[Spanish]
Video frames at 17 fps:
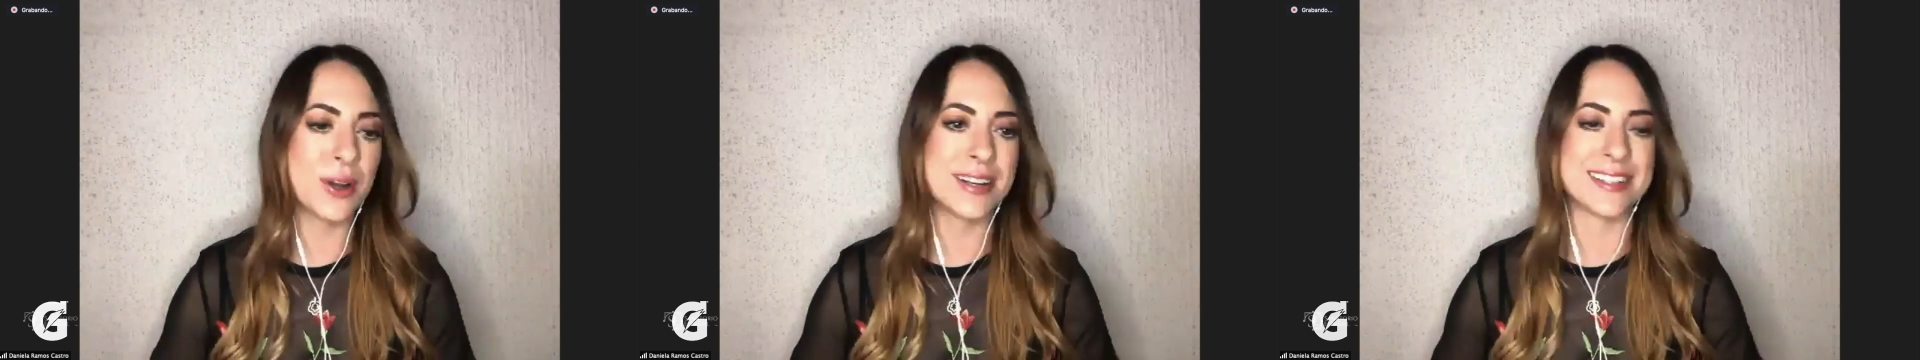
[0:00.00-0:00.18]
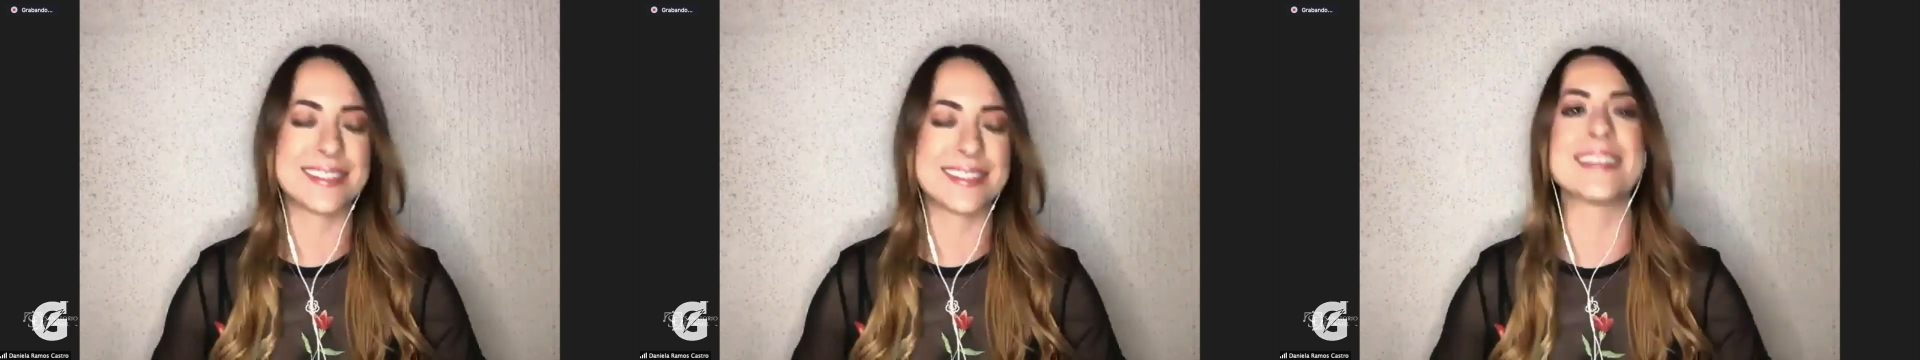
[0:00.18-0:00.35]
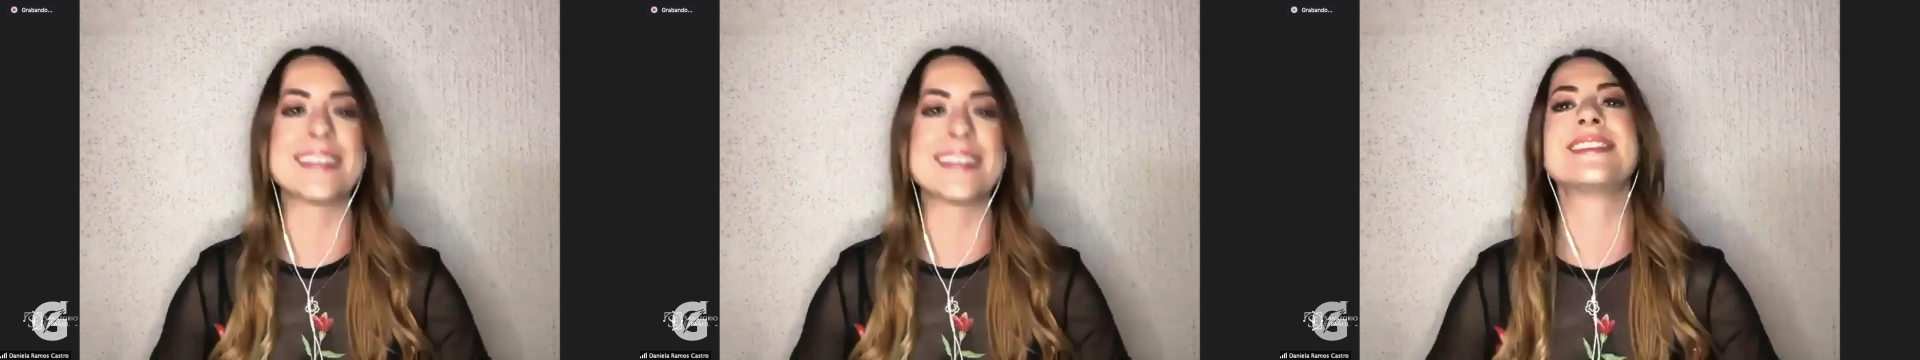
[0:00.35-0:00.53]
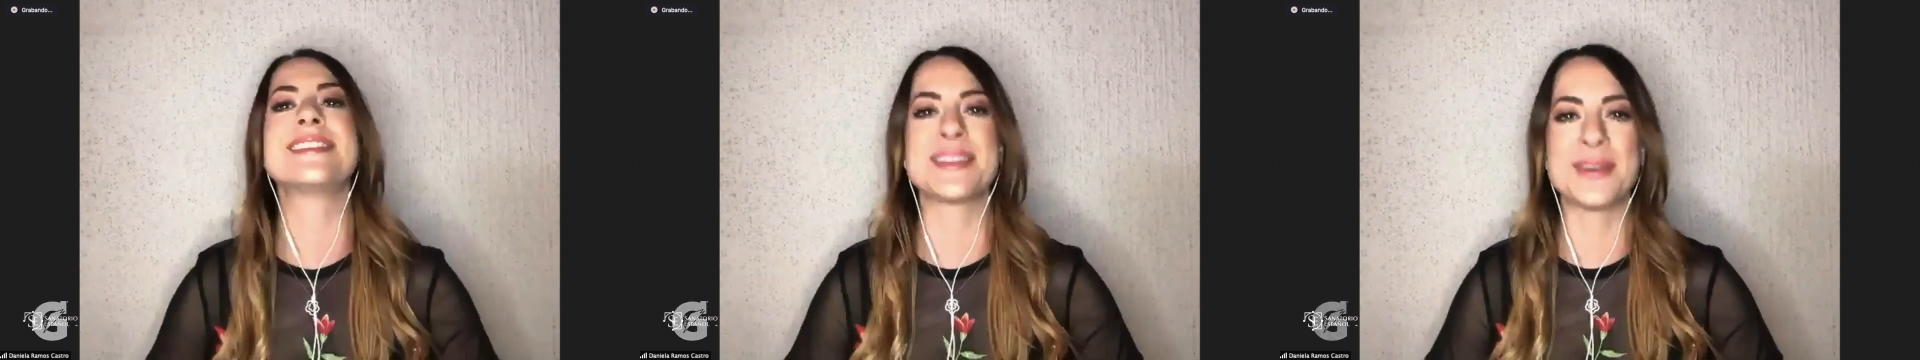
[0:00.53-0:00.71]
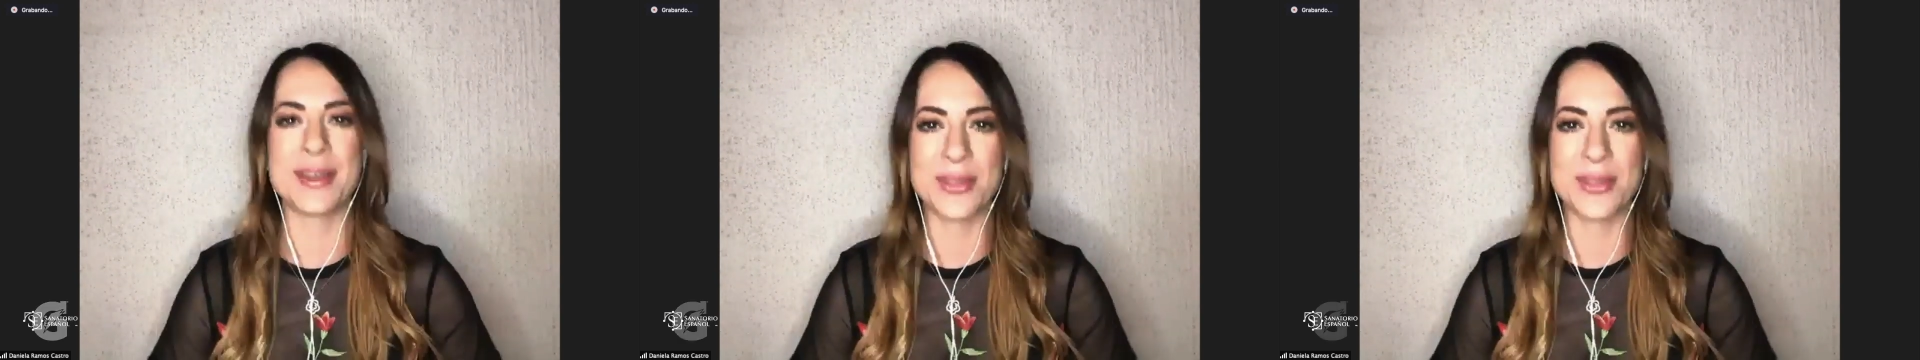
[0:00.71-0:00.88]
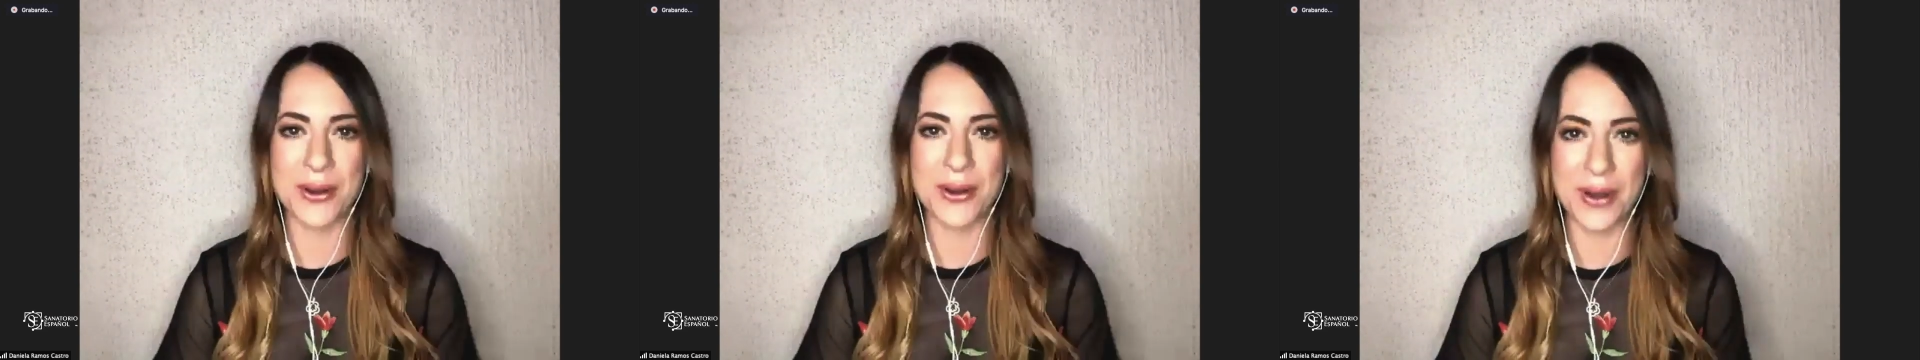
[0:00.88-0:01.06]
le estás
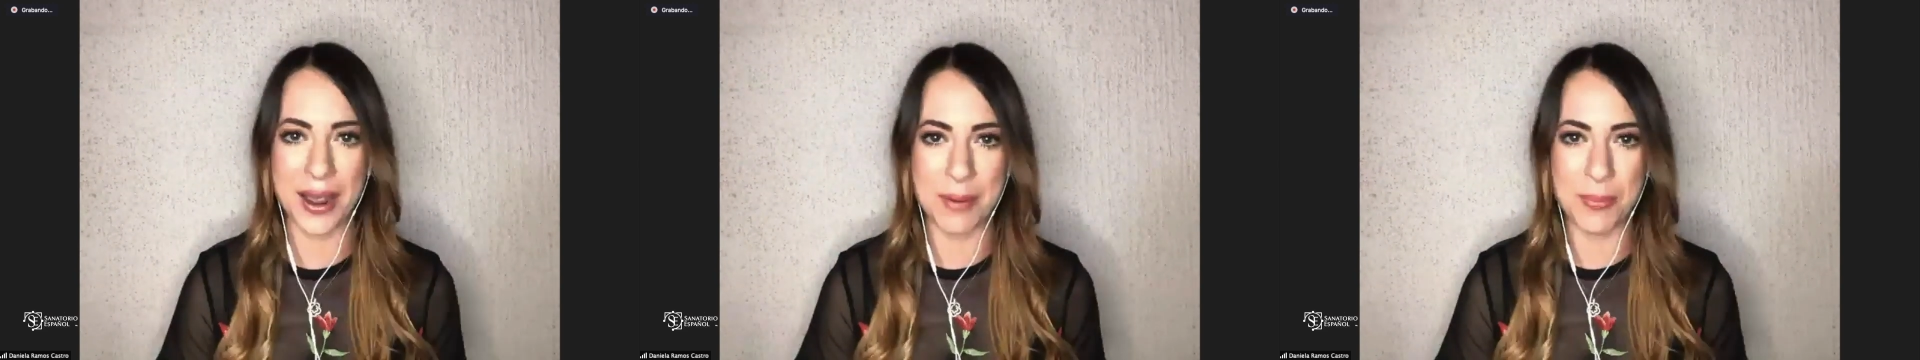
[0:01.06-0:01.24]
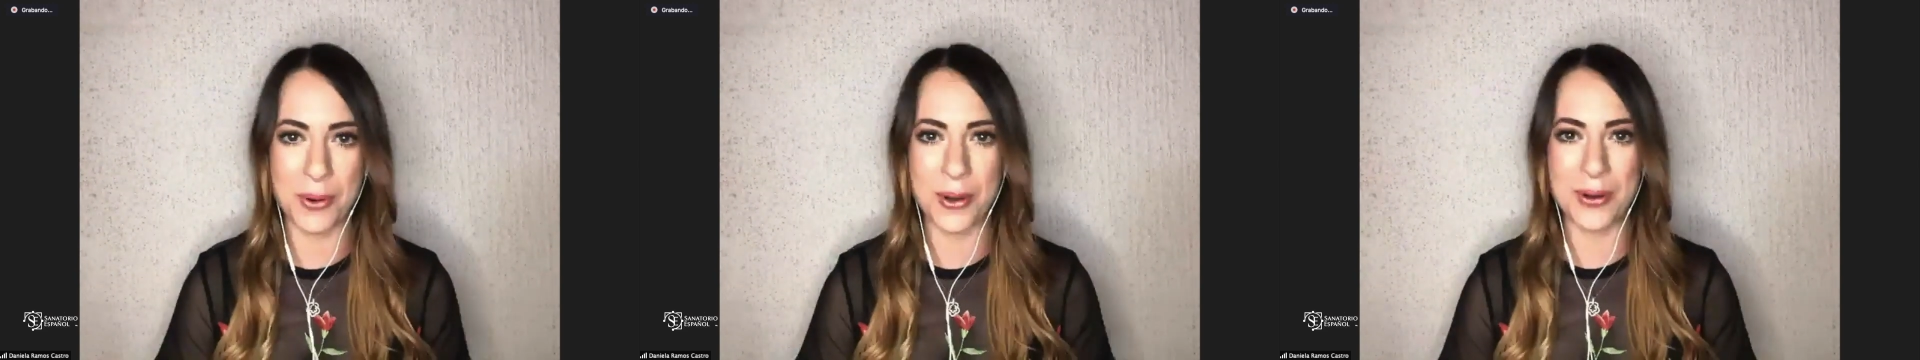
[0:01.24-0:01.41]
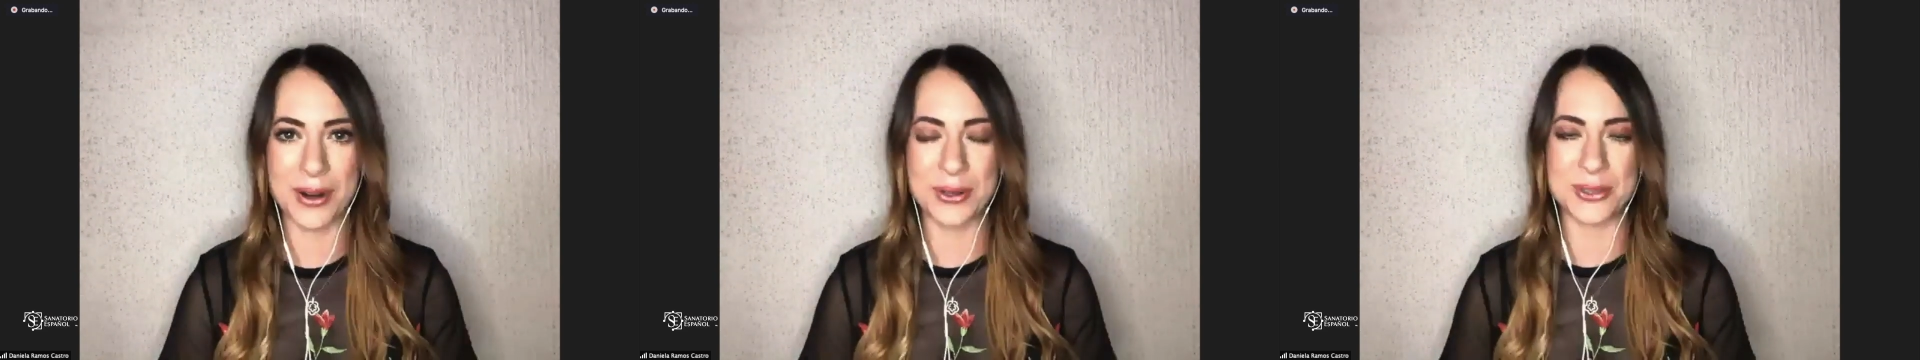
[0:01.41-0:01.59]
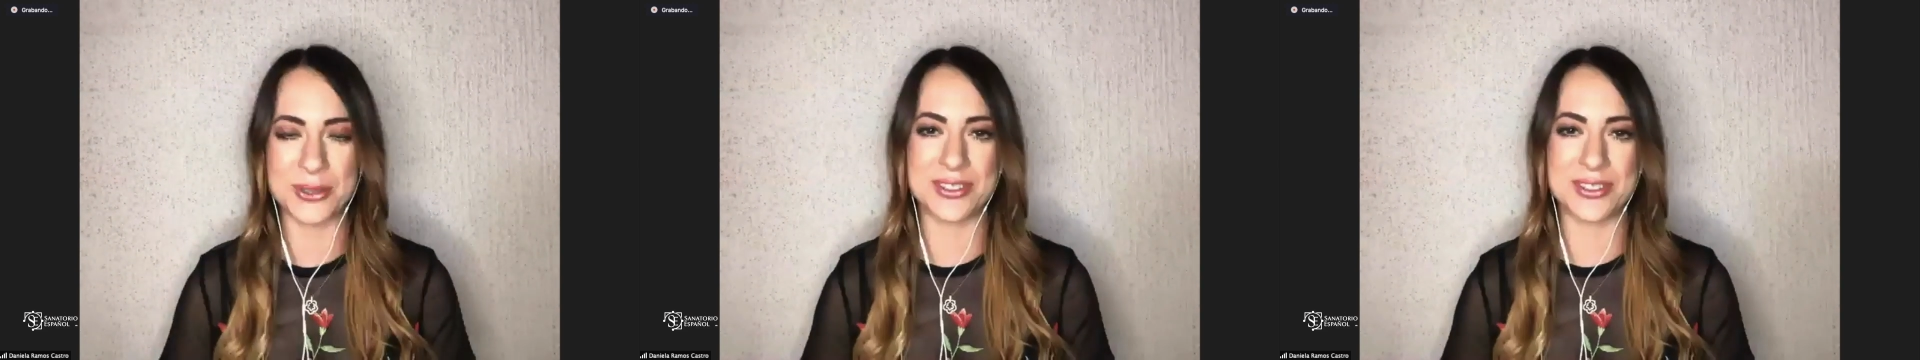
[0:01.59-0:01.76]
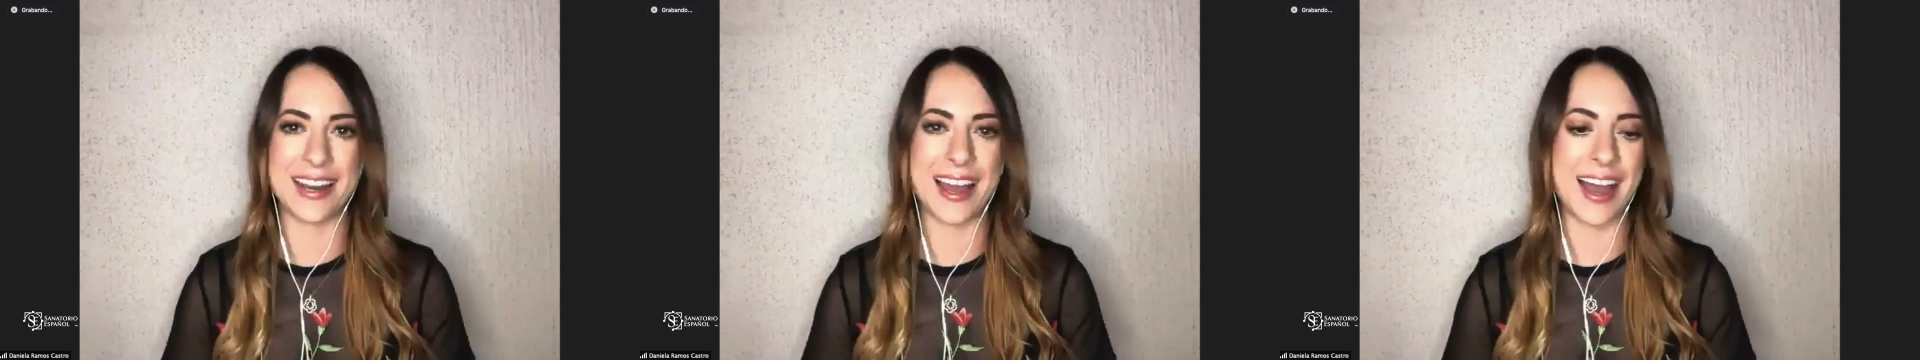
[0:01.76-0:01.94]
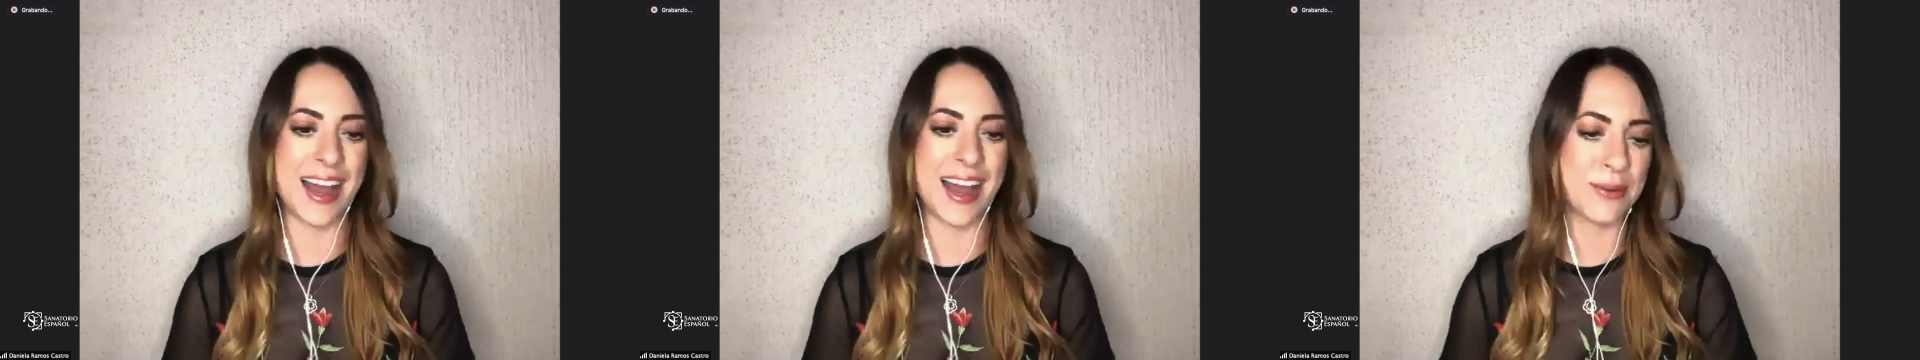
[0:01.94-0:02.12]
enseñando a Polo a
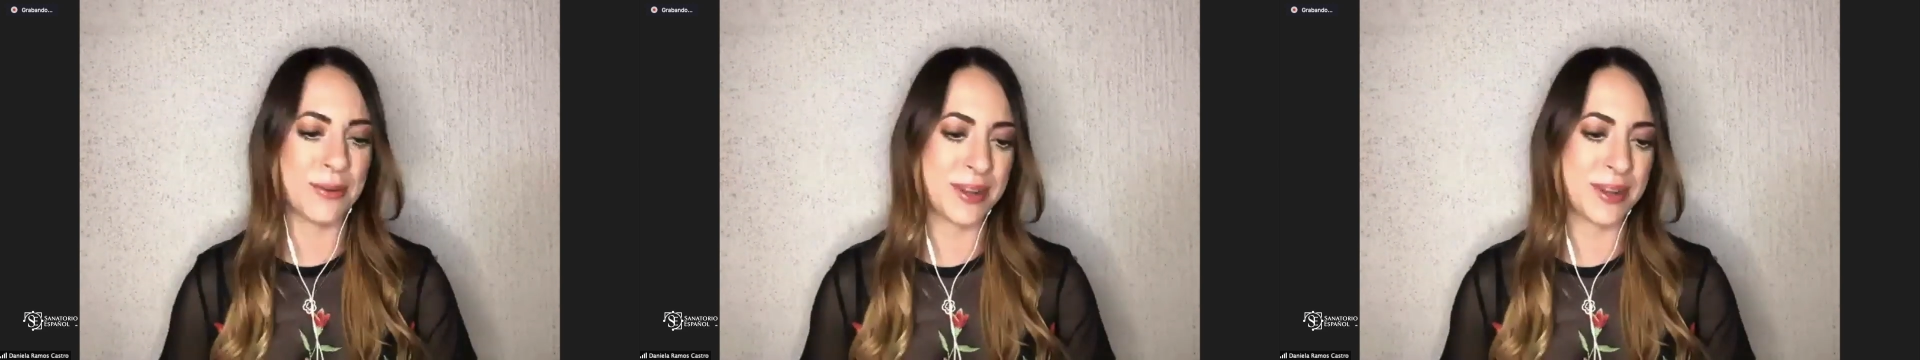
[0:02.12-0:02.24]
cocinar,